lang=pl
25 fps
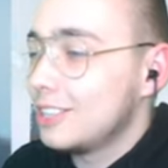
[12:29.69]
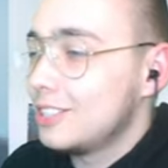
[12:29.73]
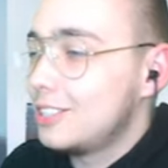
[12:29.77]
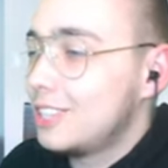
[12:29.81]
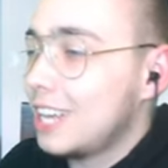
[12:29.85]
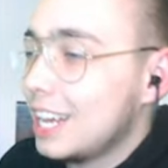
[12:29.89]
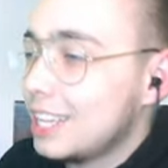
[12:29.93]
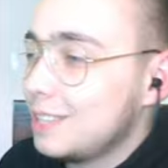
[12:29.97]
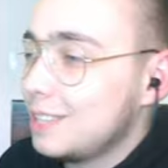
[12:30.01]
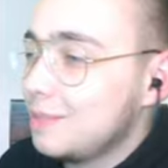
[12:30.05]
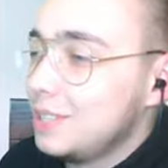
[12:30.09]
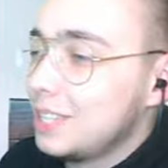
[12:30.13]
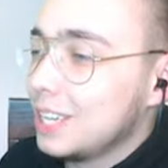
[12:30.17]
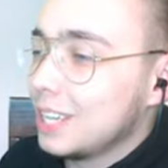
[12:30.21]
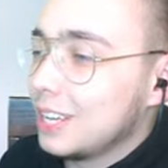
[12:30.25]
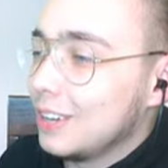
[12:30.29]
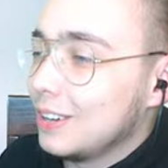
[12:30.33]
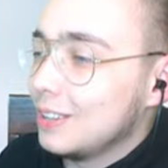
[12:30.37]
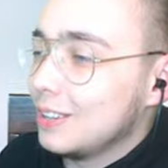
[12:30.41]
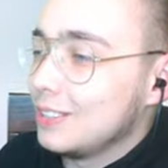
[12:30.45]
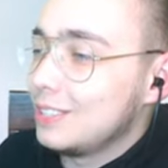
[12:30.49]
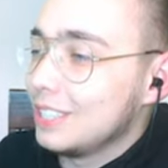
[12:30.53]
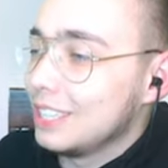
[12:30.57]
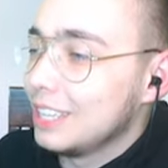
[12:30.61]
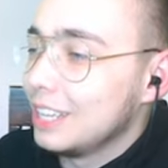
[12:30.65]
Czas mi się
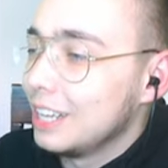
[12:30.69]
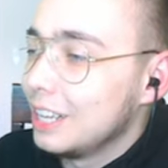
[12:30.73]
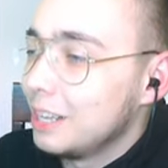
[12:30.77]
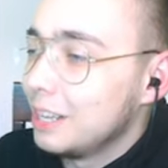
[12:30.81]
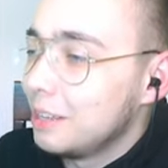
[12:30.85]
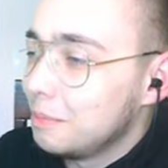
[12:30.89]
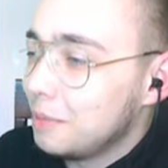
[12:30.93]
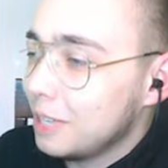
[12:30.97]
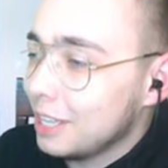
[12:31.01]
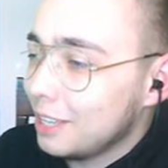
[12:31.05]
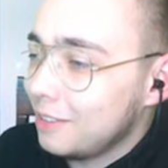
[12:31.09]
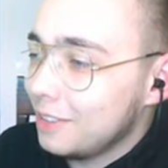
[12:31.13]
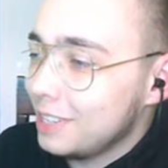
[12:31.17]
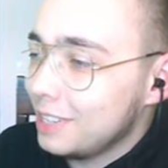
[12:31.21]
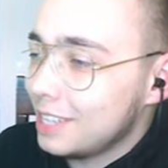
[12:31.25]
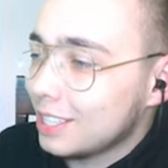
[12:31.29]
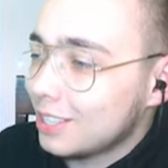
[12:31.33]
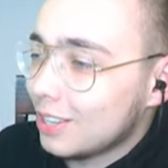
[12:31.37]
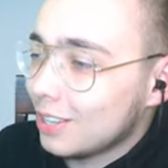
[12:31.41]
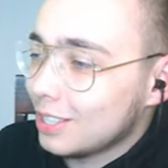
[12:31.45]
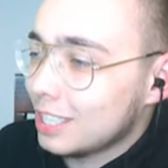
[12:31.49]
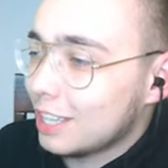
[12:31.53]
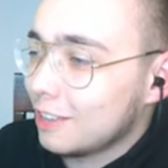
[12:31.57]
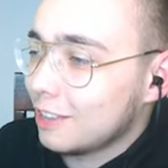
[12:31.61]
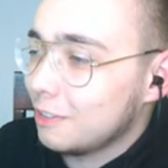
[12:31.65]
kończy. Pingwinie,
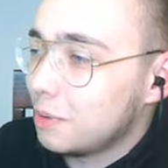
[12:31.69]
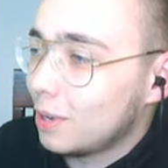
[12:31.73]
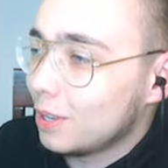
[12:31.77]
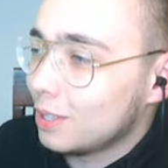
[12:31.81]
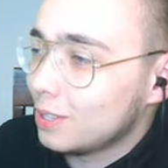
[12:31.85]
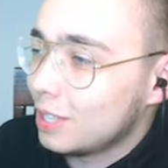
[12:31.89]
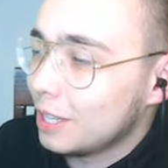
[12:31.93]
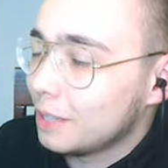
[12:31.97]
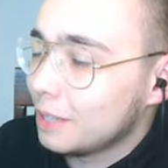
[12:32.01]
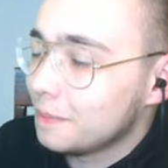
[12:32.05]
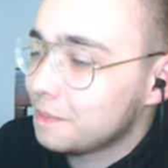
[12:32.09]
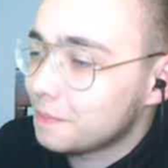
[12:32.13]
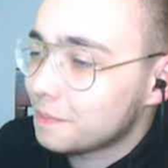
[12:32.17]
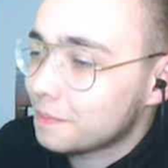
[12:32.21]
zostaw, proszę.